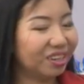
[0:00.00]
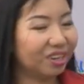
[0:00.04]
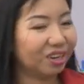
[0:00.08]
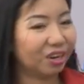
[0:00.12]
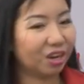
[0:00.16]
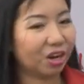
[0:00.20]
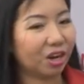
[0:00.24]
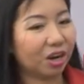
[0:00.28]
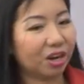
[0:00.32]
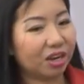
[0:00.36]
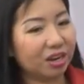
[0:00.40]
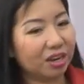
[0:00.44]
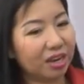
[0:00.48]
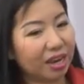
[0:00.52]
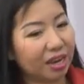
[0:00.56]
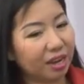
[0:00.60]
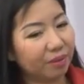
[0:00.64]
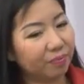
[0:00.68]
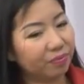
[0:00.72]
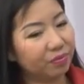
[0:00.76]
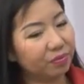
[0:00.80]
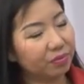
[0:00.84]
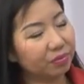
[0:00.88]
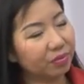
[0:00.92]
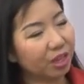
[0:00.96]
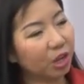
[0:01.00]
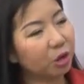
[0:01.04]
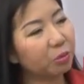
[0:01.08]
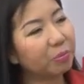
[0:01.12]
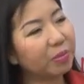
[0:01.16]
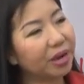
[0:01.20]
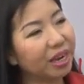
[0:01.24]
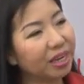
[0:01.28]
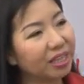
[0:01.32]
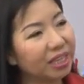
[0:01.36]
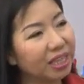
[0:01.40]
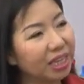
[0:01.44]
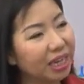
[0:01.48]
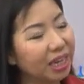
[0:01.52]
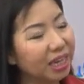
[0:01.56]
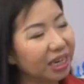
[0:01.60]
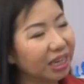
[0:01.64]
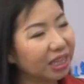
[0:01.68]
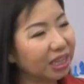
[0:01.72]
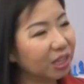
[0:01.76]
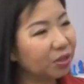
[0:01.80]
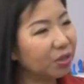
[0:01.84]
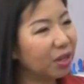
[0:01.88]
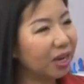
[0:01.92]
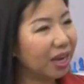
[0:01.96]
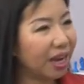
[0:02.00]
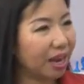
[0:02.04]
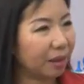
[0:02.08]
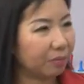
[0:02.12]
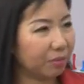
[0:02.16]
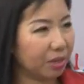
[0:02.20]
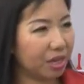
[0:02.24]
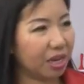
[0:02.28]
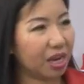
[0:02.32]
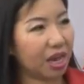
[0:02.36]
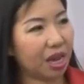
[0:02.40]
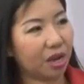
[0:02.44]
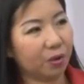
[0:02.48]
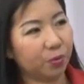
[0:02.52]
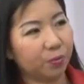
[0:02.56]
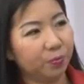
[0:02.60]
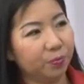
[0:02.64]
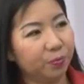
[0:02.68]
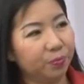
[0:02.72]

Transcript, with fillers: và hỏi là theo mày thì cái này ta nên làm thế nào